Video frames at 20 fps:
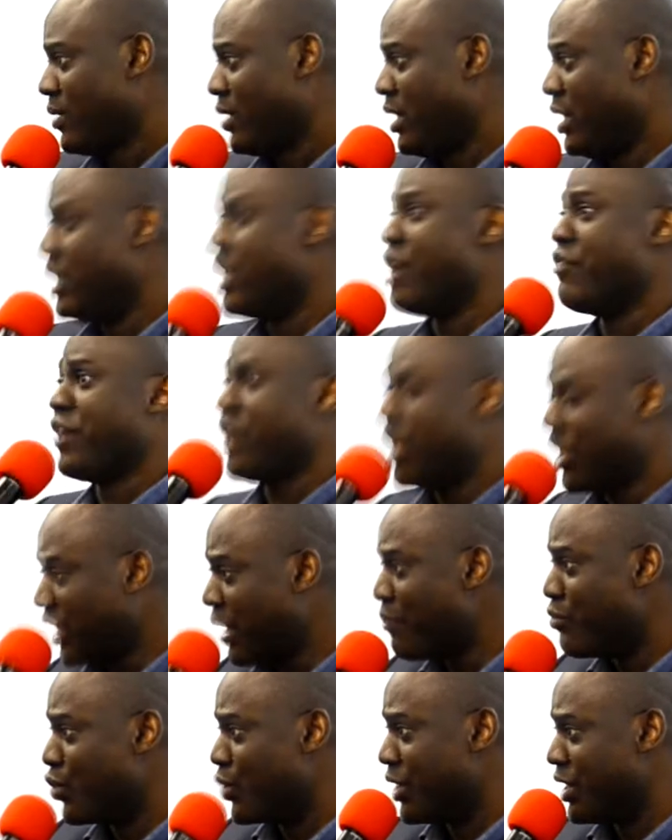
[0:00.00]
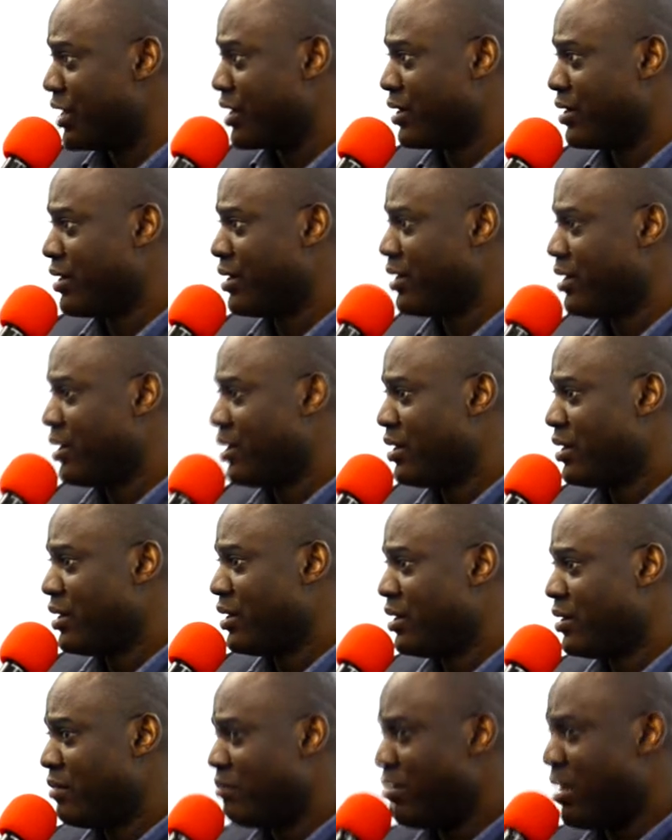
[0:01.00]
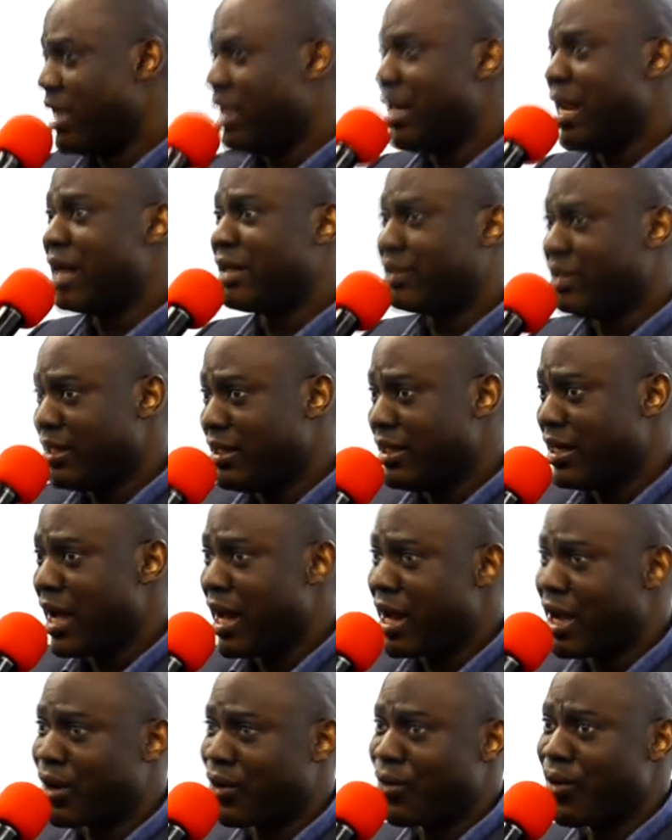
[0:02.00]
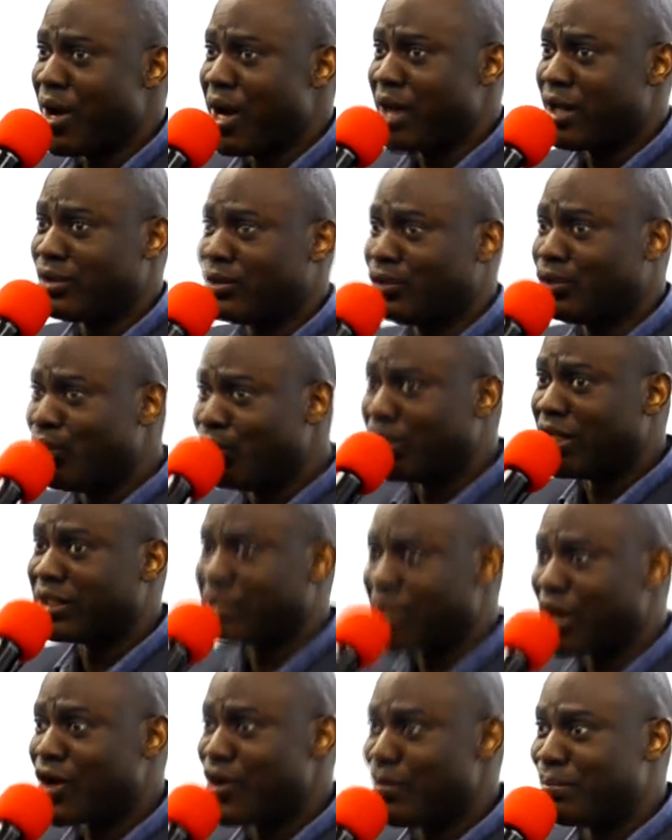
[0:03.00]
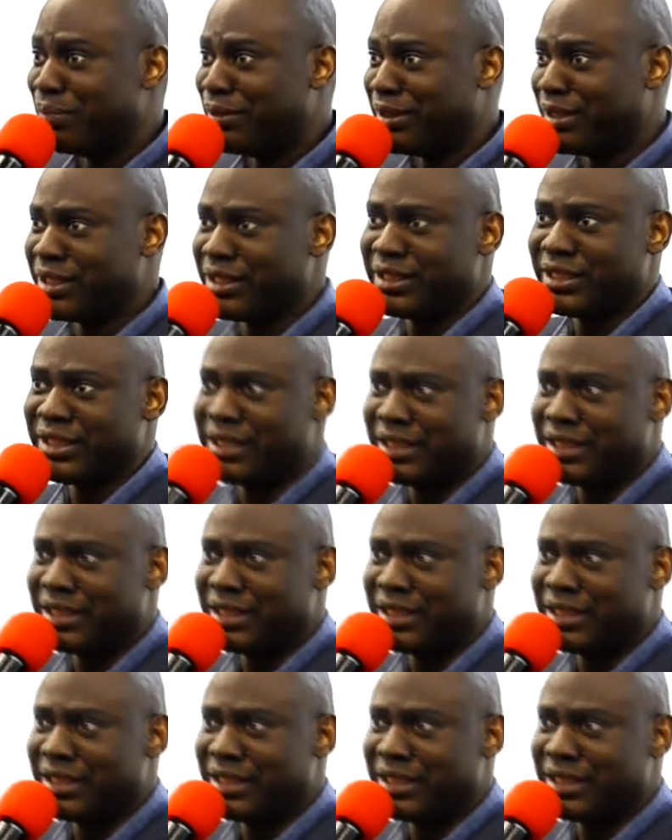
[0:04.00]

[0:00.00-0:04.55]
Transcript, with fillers: Il devait déjà mourir. Mais il a dit à la croix, tout est accompli.